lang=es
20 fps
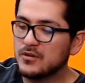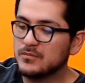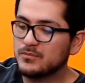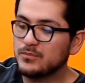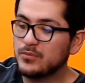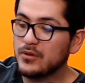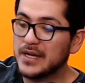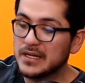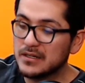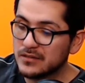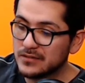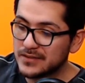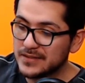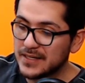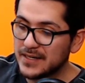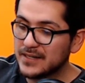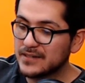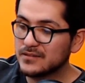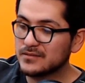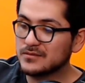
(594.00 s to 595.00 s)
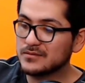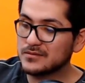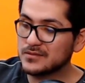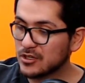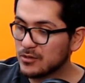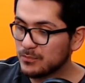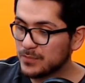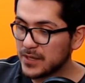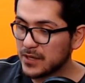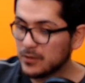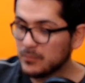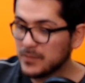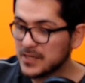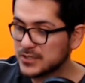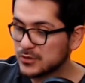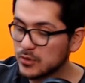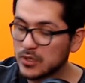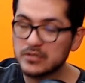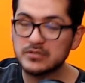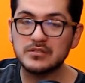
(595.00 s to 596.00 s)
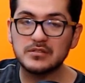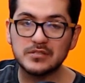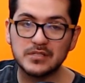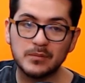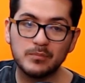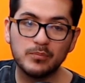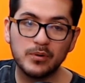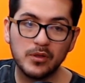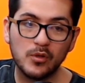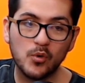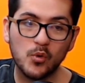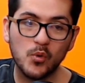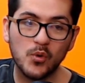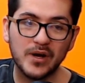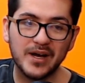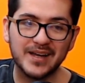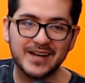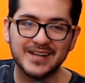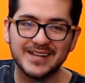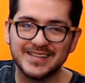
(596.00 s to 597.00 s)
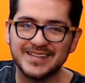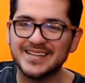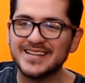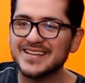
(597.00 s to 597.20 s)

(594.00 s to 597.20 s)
como podrán notar, he comprado más juegos de los que puedo jugar,